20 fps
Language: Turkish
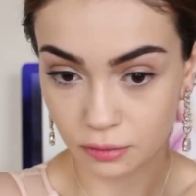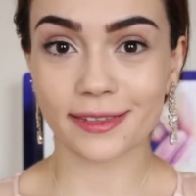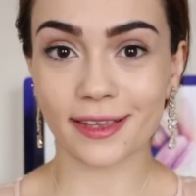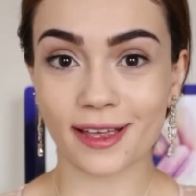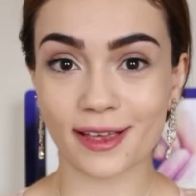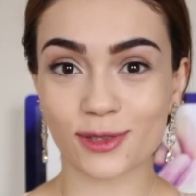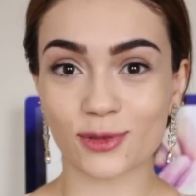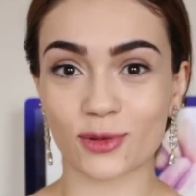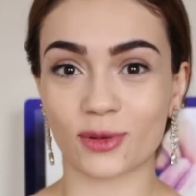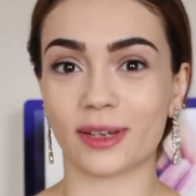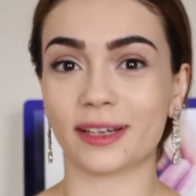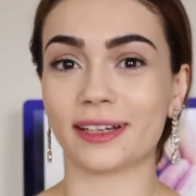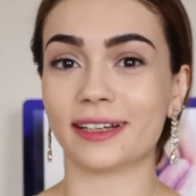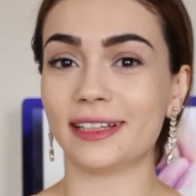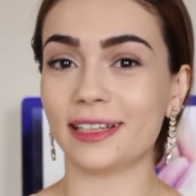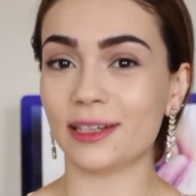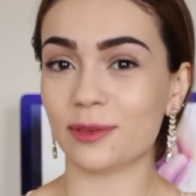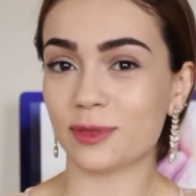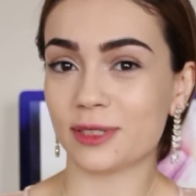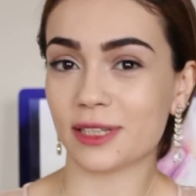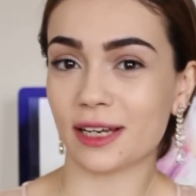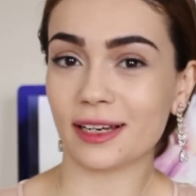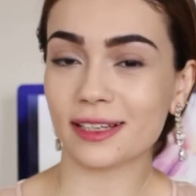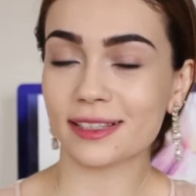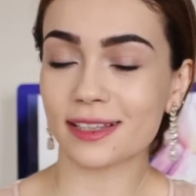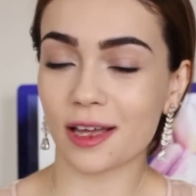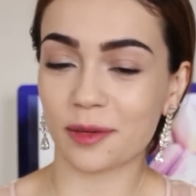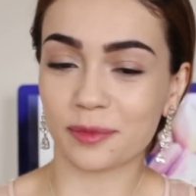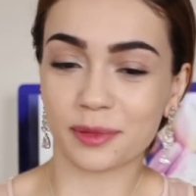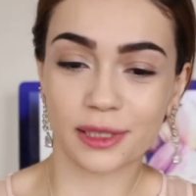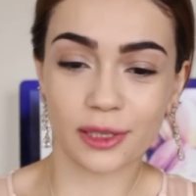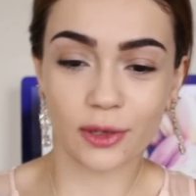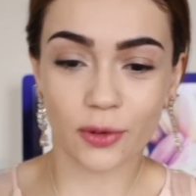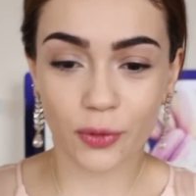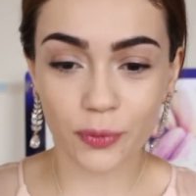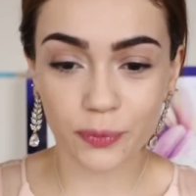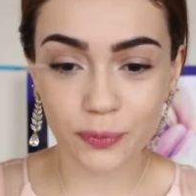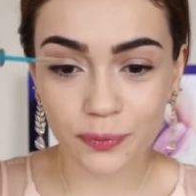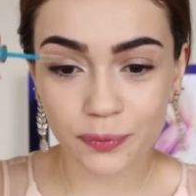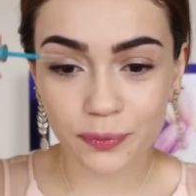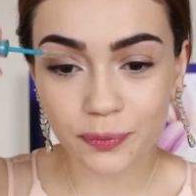Daha sonra clear bir jelde sabitliyorum.